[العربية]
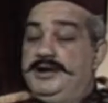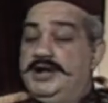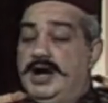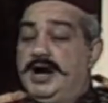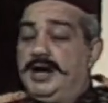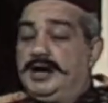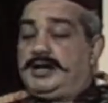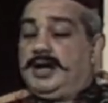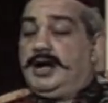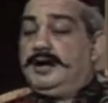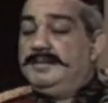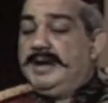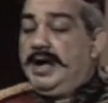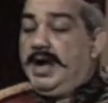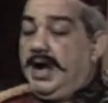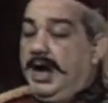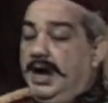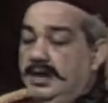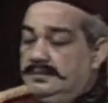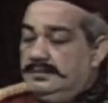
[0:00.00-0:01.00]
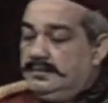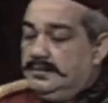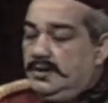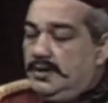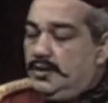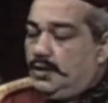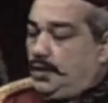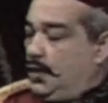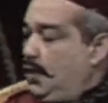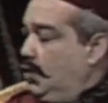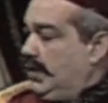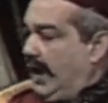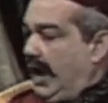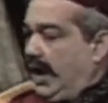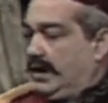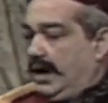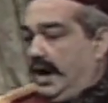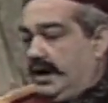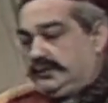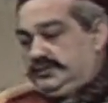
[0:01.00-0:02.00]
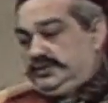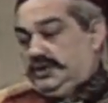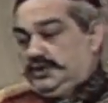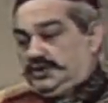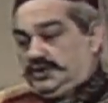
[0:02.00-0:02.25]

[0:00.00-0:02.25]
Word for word: بيها كمان قول على الارض